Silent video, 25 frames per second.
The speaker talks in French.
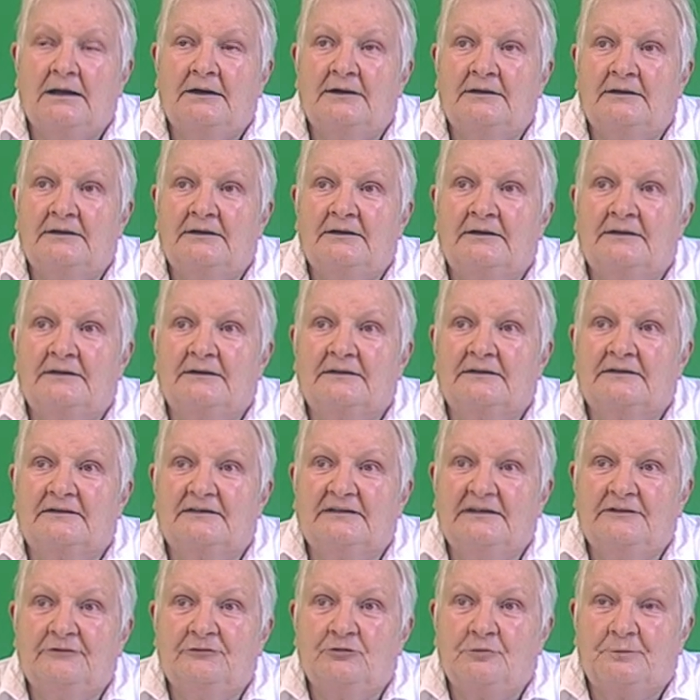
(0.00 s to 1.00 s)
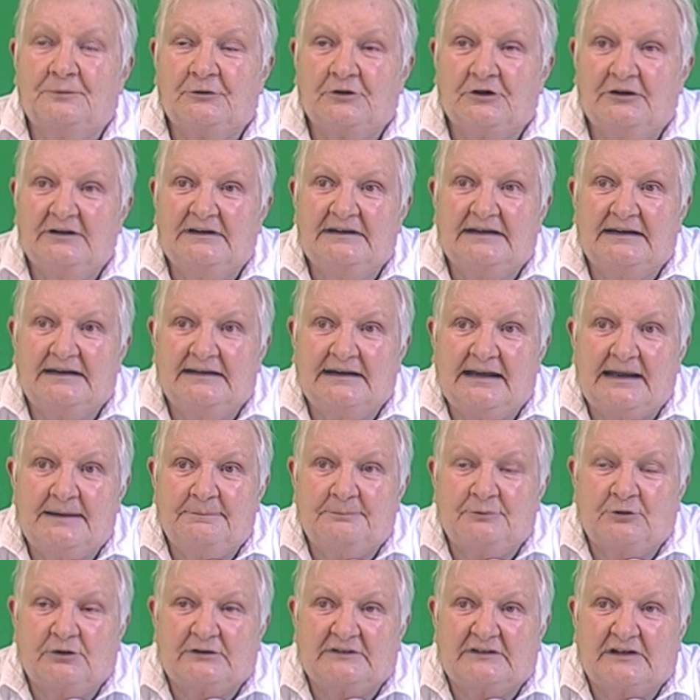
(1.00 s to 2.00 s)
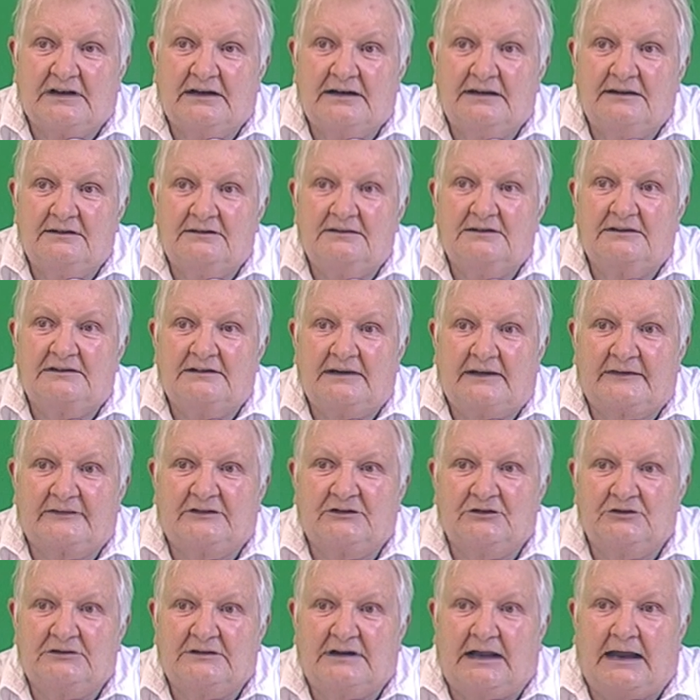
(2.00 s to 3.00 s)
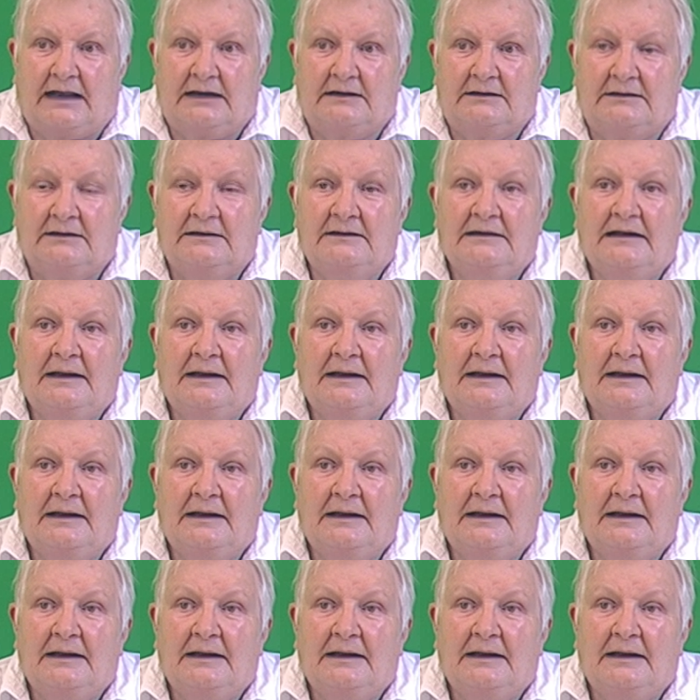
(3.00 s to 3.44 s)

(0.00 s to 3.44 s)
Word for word: Euh, si vous prenez n'importe quelle langue nationale,